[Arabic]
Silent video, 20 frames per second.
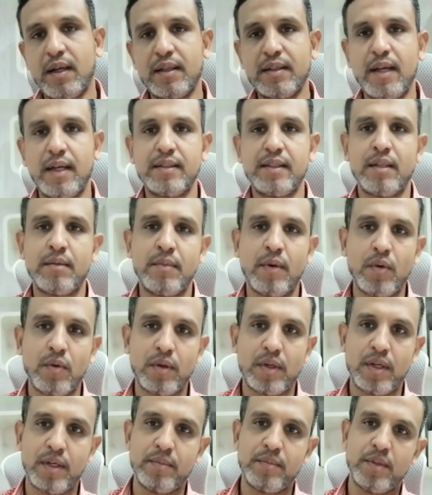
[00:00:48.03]
النهارده عندنا
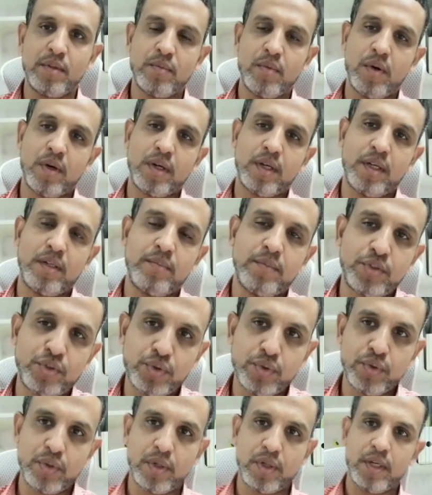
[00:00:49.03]
موقع من المواقع
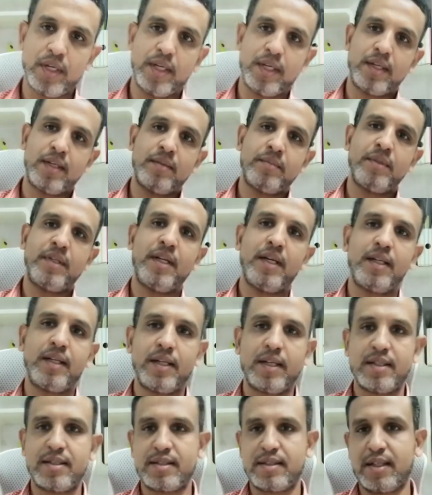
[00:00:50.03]
المشهوره الجميله
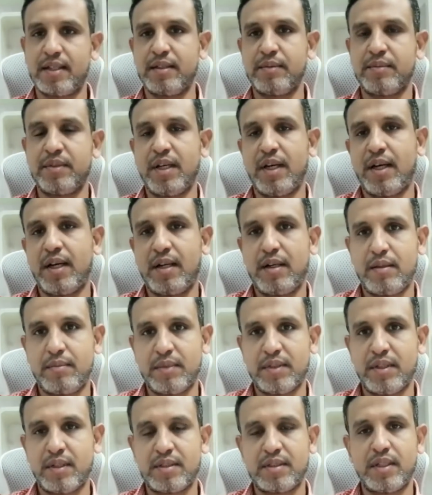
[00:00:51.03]
اللي انا استخدمتها على
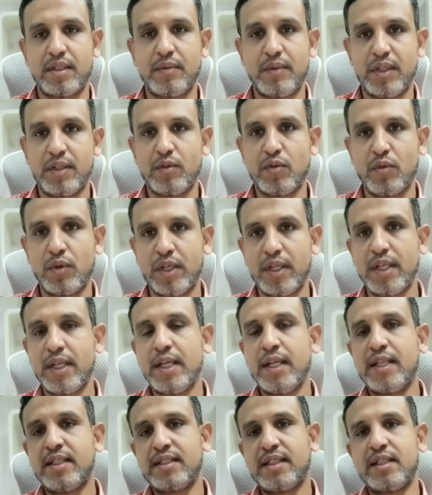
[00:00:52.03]
مدار سنوات
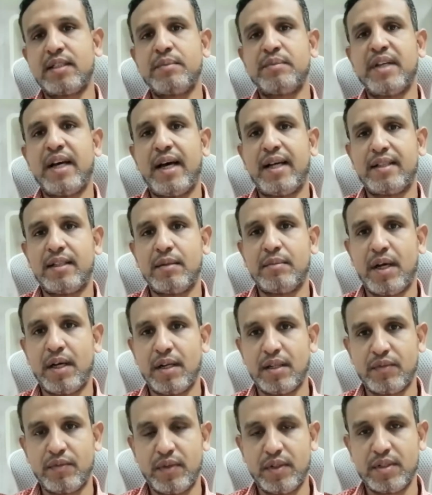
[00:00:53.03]
واستخدمتها حتى
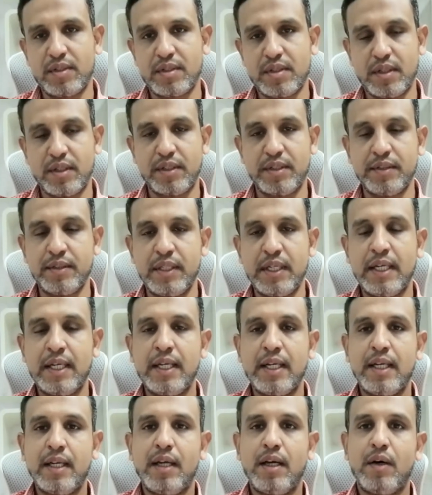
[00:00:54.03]
مع الاطفال الصغيرين
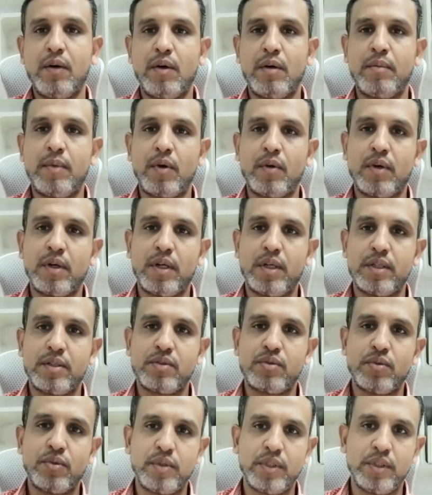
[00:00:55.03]
هو
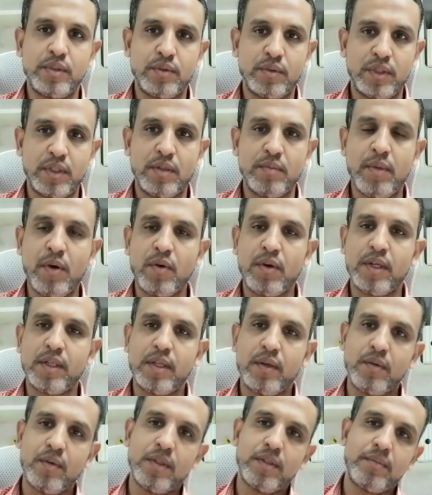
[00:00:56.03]
موقع ستوري نوري
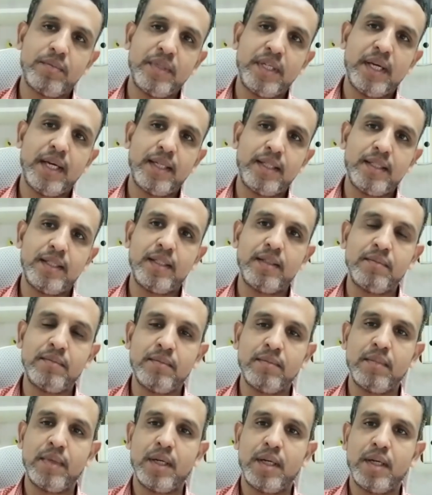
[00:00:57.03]
الموقع دوت
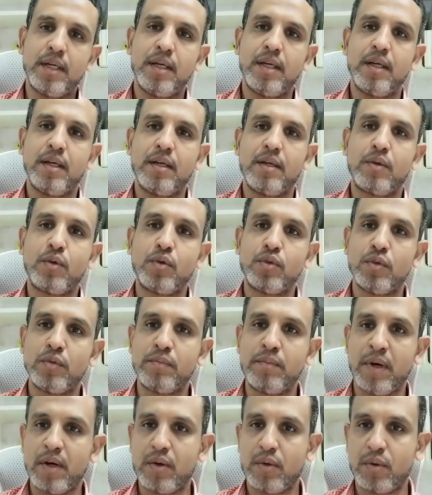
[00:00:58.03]
بيقدم آه،
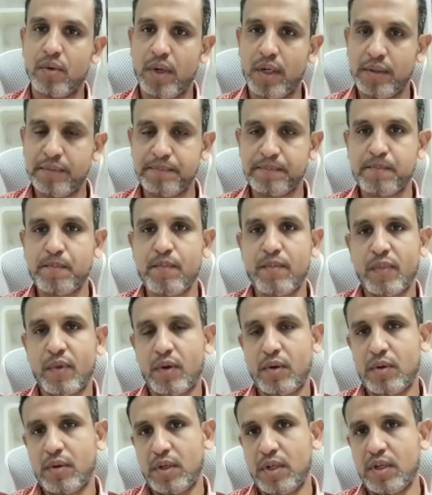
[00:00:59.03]
الكتب مقروءه
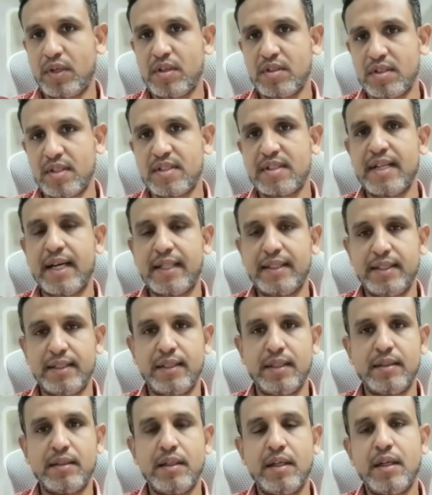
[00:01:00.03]
القصص
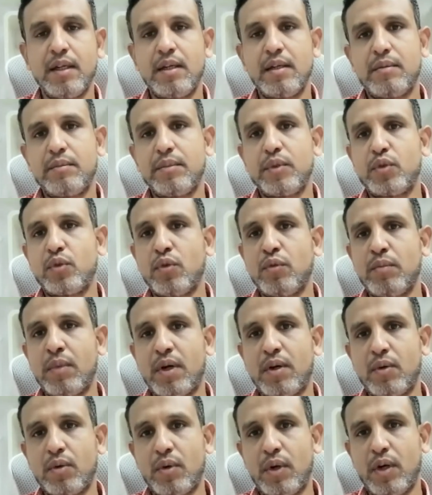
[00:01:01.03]
تحديدا بتكون
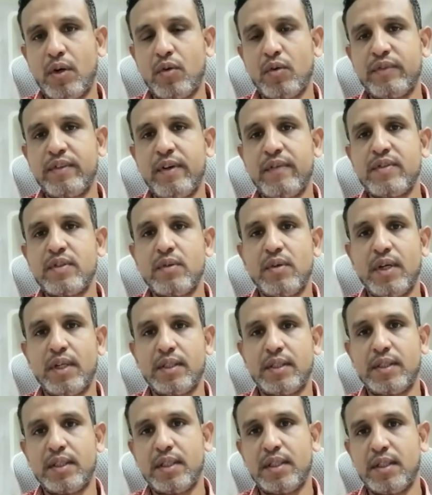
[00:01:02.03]
مقروءة وفي نفس
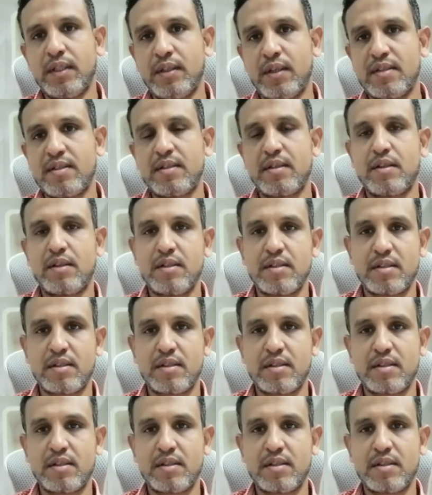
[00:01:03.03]
الوقت نص